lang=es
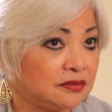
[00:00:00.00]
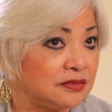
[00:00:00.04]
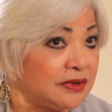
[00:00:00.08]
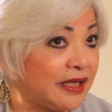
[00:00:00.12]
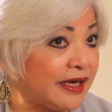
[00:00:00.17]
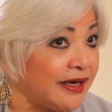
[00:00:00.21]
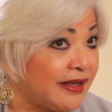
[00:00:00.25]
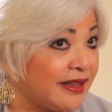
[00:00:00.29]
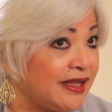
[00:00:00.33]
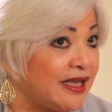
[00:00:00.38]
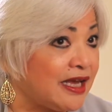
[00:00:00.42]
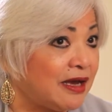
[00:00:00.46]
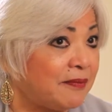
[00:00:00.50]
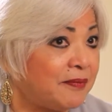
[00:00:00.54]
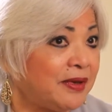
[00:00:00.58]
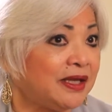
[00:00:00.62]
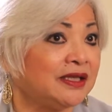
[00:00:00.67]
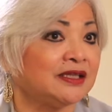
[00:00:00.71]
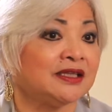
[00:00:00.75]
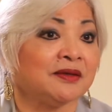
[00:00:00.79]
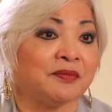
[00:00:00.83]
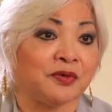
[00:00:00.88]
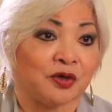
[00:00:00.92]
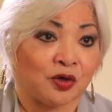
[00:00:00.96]

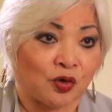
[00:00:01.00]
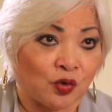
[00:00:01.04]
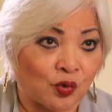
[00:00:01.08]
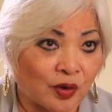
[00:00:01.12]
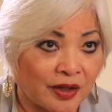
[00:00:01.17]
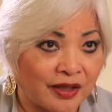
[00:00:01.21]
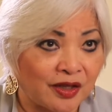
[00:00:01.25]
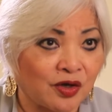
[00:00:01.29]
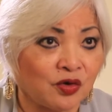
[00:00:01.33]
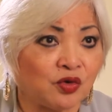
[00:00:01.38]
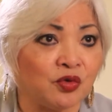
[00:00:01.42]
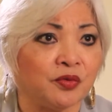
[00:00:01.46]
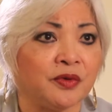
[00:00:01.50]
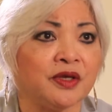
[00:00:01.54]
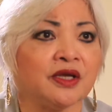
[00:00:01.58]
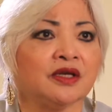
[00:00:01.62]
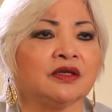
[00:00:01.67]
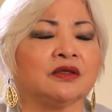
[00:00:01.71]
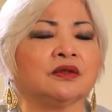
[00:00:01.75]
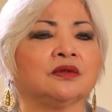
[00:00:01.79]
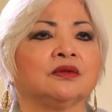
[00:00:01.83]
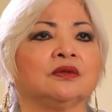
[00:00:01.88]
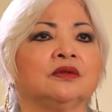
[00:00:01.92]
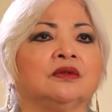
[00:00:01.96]
tardíamente, pero lo ha
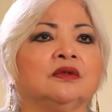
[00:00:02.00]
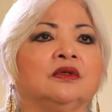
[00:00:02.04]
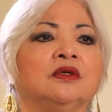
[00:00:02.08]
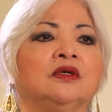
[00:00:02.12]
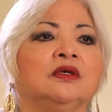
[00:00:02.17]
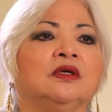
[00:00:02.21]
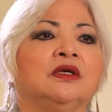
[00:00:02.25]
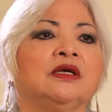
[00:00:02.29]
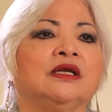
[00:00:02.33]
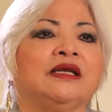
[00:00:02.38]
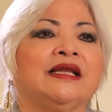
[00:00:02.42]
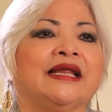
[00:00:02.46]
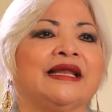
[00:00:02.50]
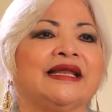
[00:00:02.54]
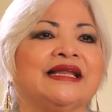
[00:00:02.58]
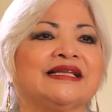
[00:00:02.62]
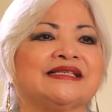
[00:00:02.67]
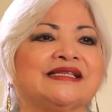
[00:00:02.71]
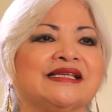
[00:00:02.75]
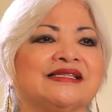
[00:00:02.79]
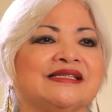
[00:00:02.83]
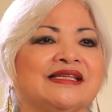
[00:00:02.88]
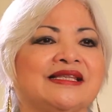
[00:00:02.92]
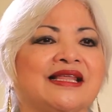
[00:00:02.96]
descubierto, la
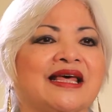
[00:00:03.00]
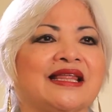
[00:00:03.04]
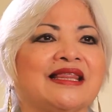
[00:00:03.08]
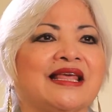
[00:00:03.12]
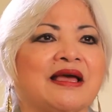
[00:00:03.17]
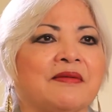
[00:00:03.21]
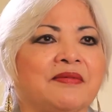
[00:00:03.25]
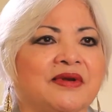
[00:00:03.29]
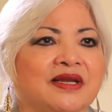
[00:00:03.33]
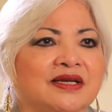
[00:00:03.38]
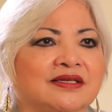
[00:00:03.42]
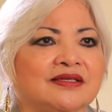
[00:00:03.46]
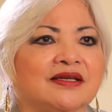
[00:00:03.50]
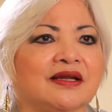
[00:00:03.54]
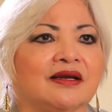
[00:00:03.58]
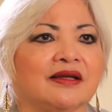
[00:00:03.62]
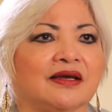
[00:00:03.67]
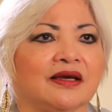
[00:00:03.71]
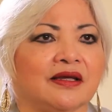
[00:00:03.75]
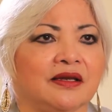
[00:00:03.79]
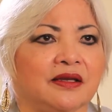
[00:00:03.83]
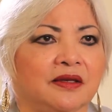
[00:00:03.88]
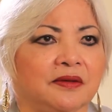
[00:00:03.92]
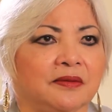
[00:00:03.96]
necesidad de abrirse al
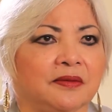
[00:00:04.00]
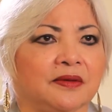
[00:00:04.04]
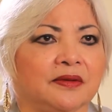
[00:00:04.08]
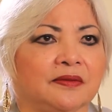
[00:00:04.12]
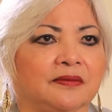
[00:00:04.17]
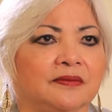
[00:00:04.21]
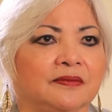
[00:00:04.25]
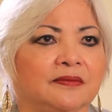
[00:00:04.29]
Caribe.